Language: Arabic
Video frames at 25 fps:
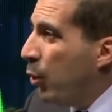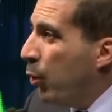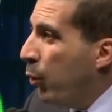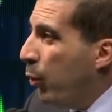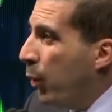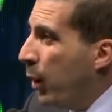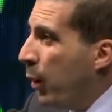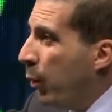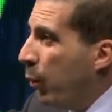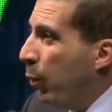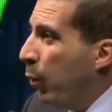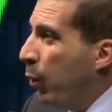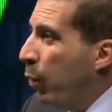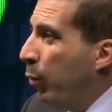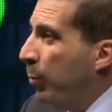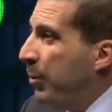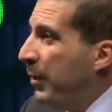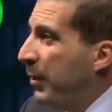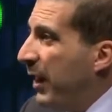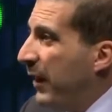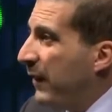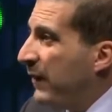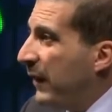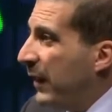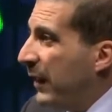
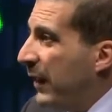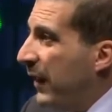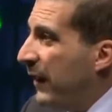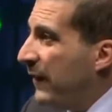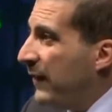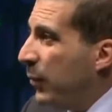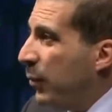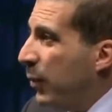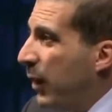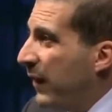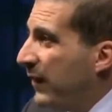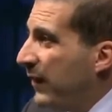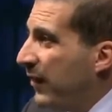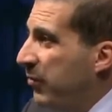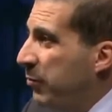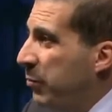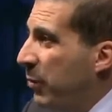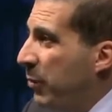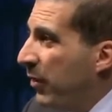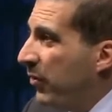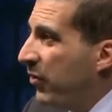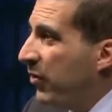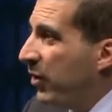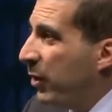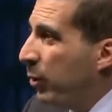وبيحصل كذا وكذا في
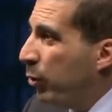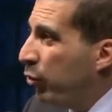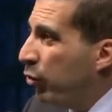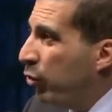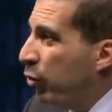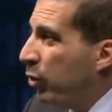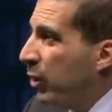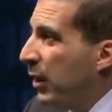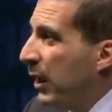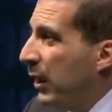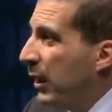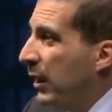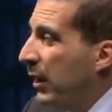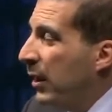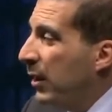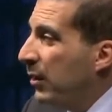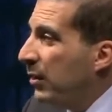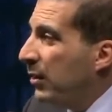مصر وسوريا